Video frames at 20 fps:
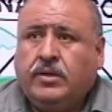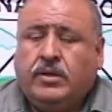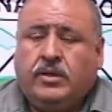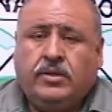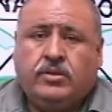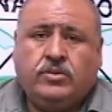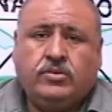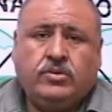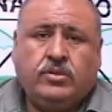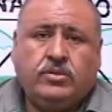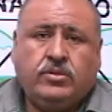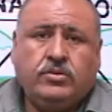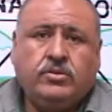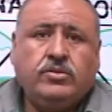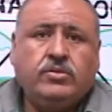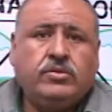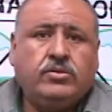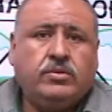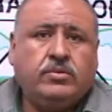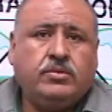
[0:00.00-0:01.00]
Eh, nosotros
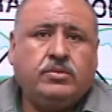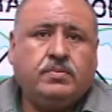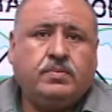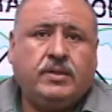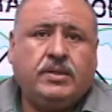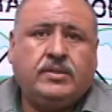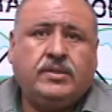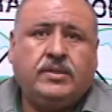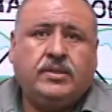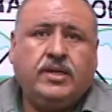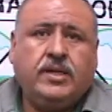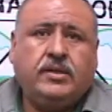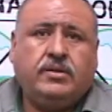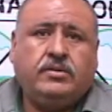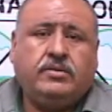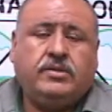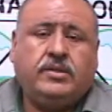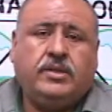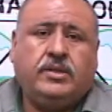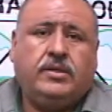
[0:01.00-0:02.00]
no somos
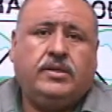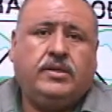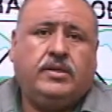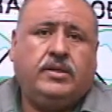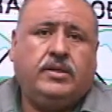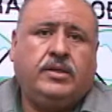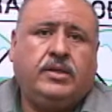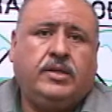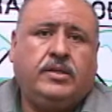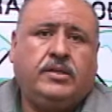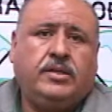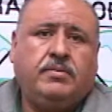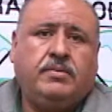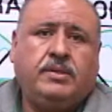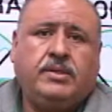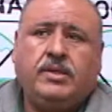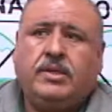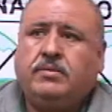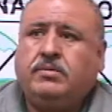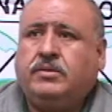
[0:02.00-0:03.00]
partidarios en, en, el
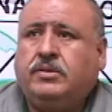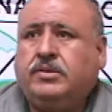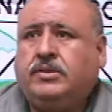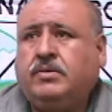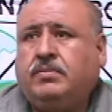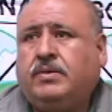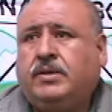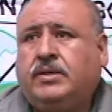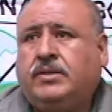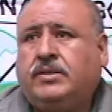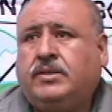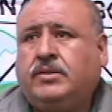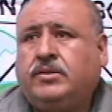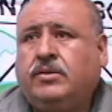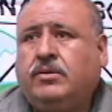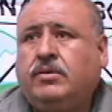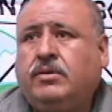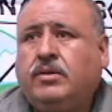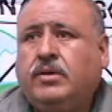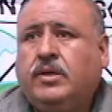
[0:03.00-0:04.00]
tema de la
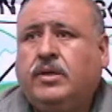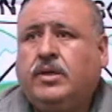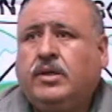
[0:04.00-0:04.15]
municipalización,